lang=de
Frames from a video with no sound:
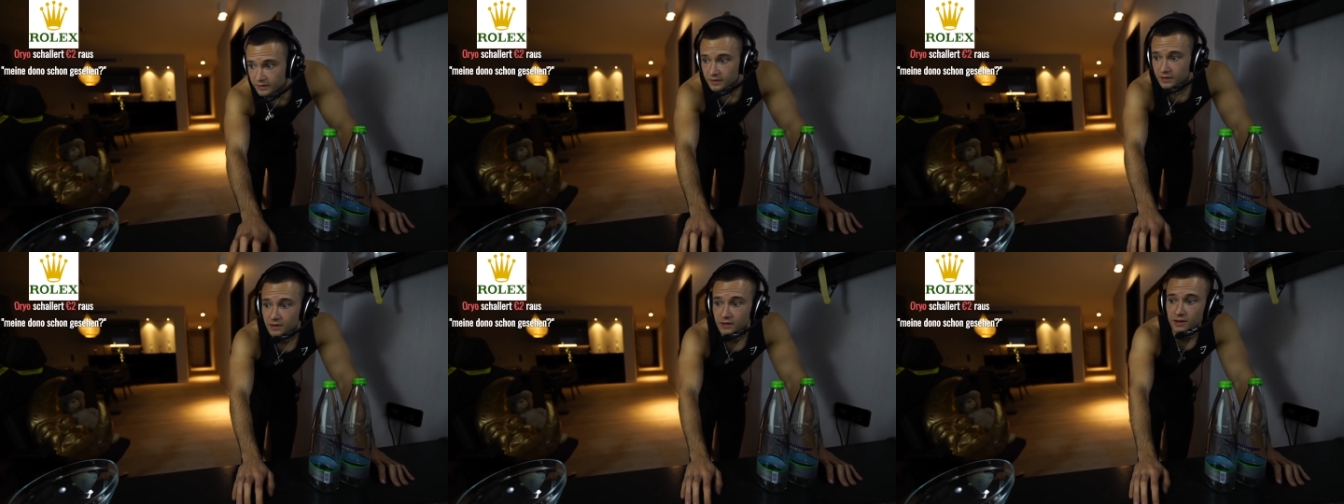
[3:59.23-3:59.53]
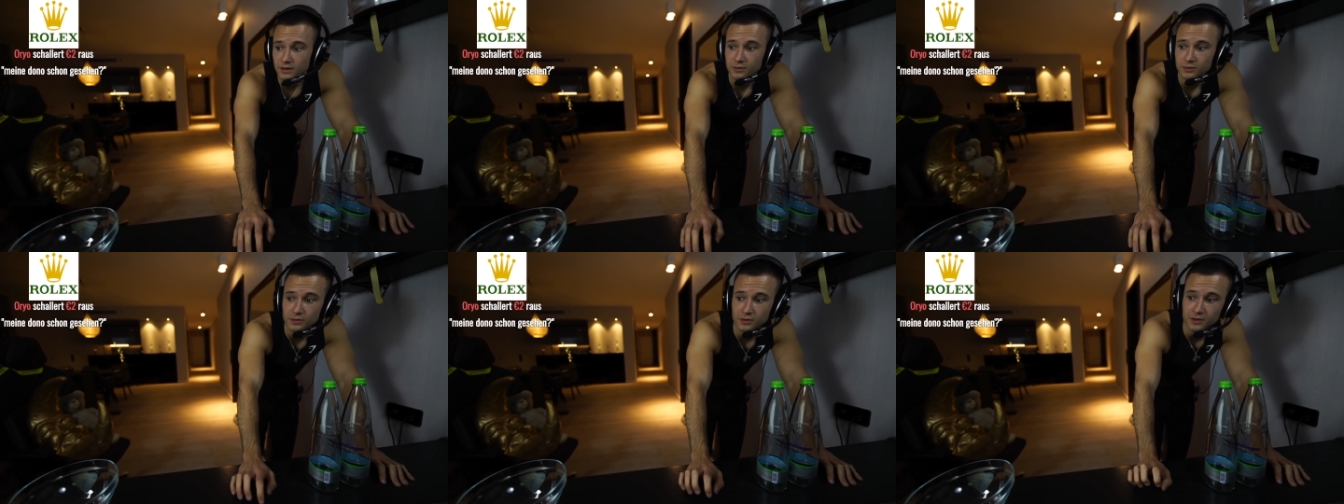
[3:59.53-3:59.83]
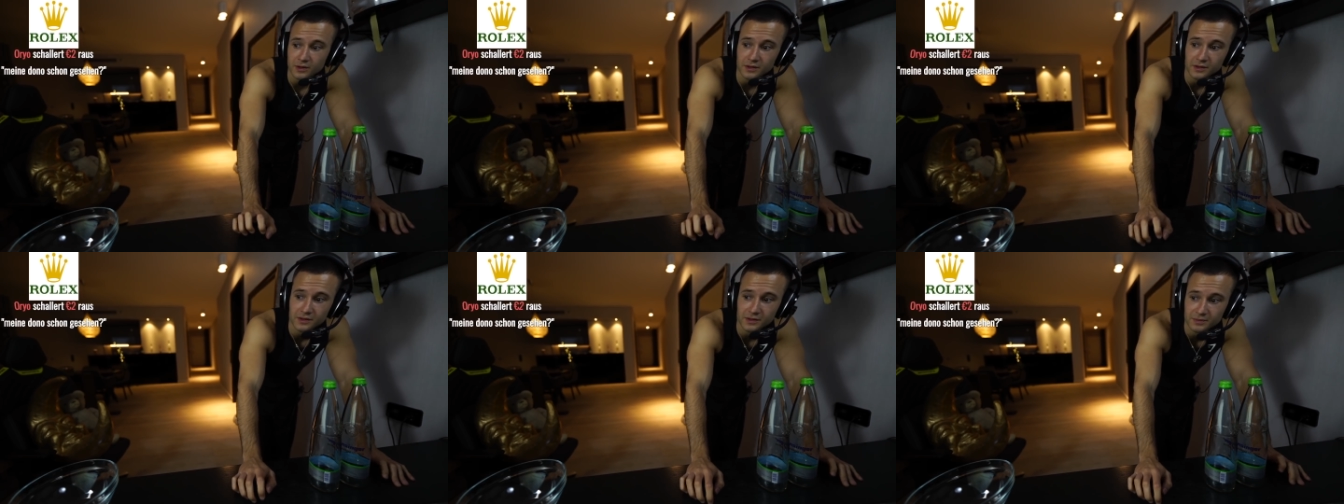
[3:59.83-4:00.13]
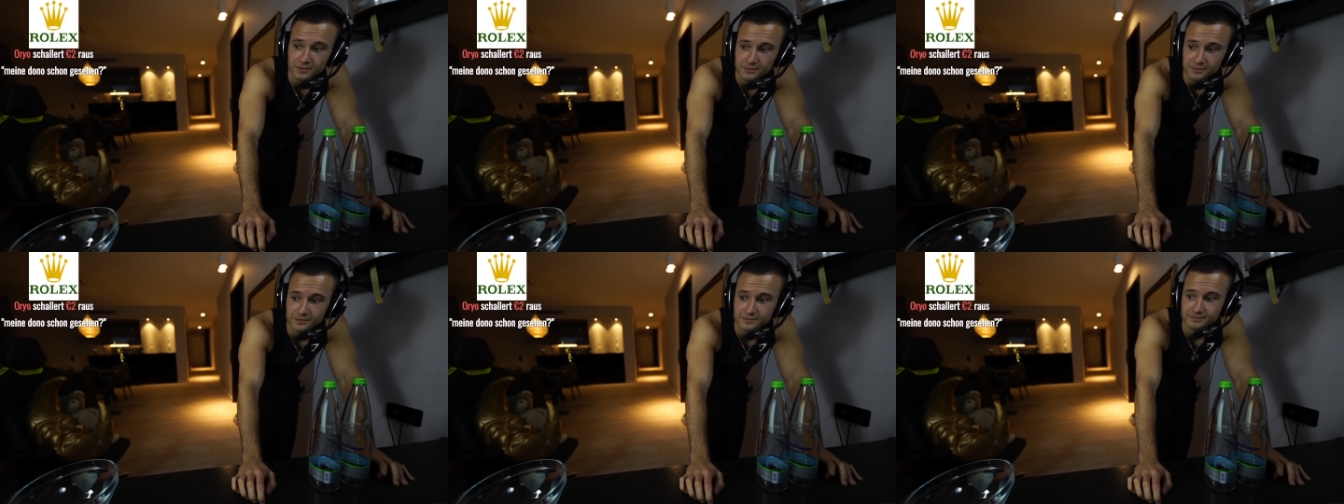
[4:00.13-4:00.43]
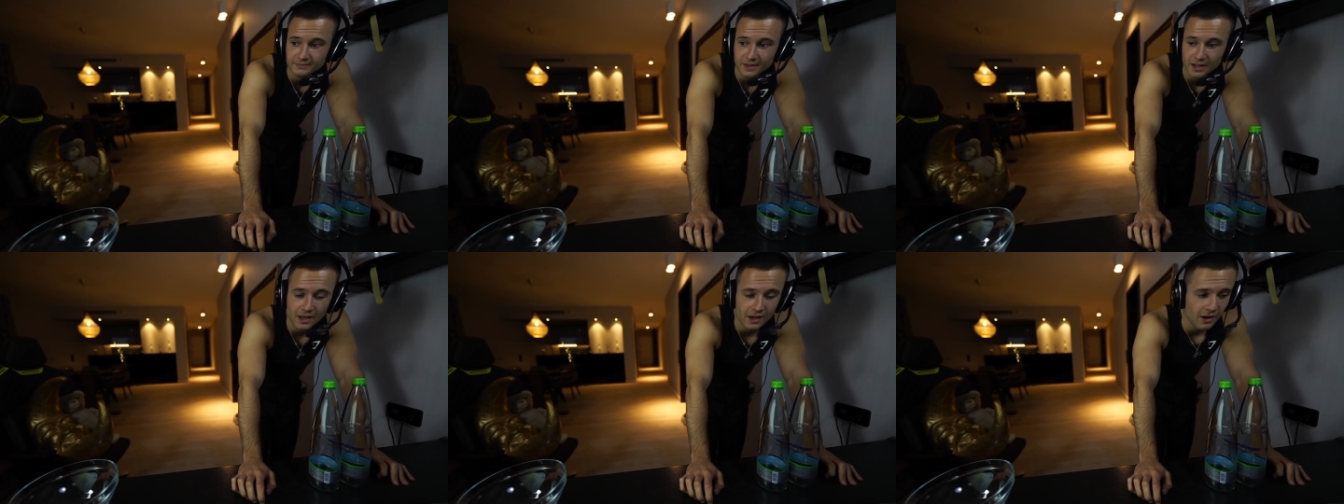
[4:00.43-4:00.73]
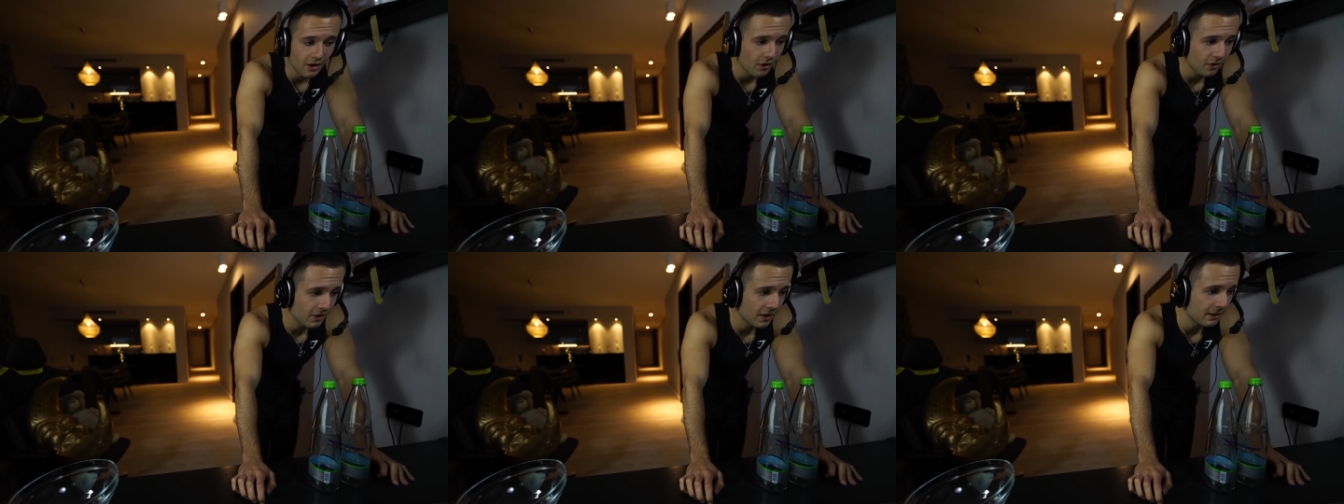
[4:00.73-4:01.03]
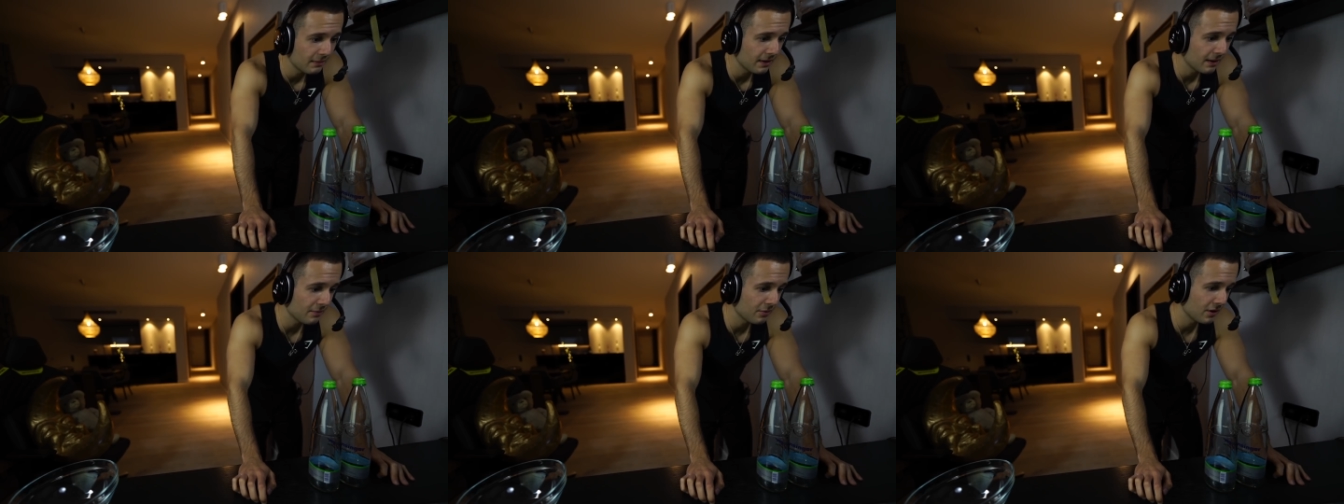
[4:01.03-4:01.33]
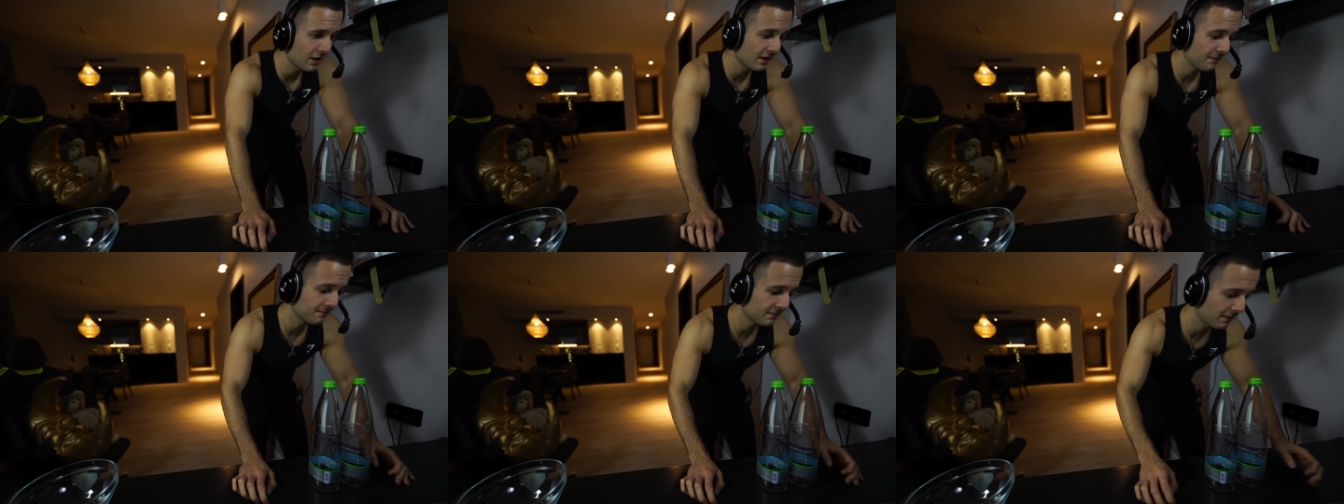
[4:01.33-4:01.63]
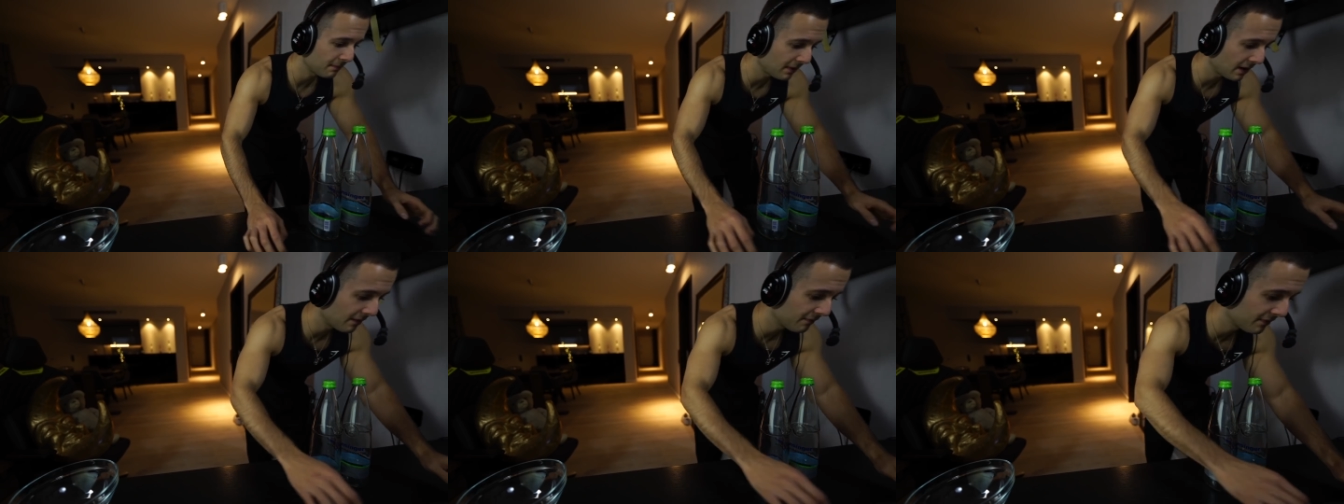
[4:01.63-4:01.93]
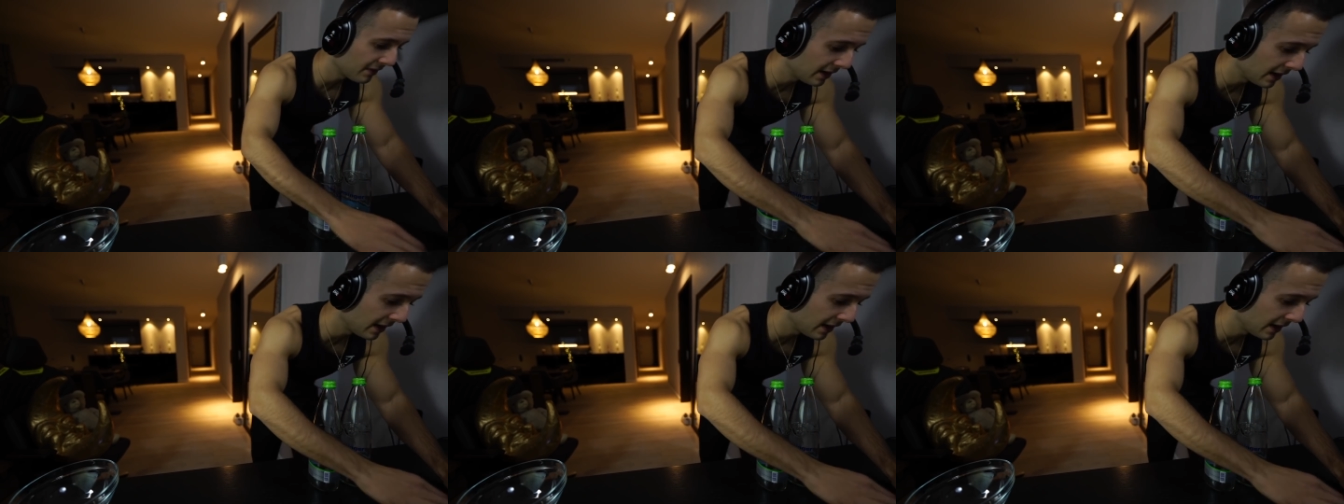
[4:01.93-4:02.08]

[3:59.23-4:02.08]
Keyword. Okay, Mebula, dann machen wir